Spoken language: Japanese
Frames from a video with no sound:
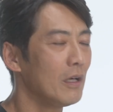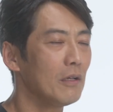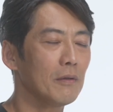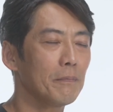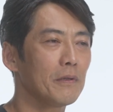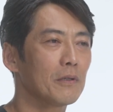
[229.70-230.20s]
は、
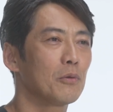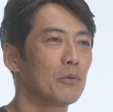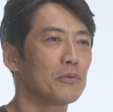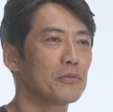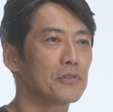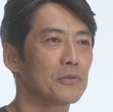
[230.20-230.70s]
ね、やっぱりこう
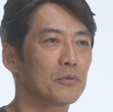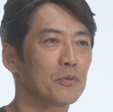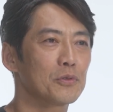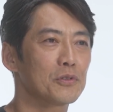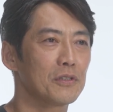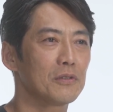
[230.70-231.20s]
いう仕事
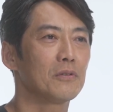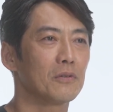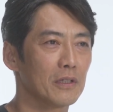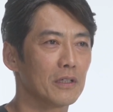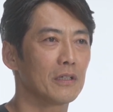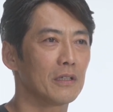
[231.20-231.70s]
をしてるの
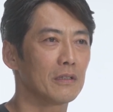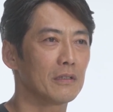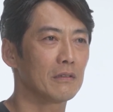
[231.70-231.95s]
で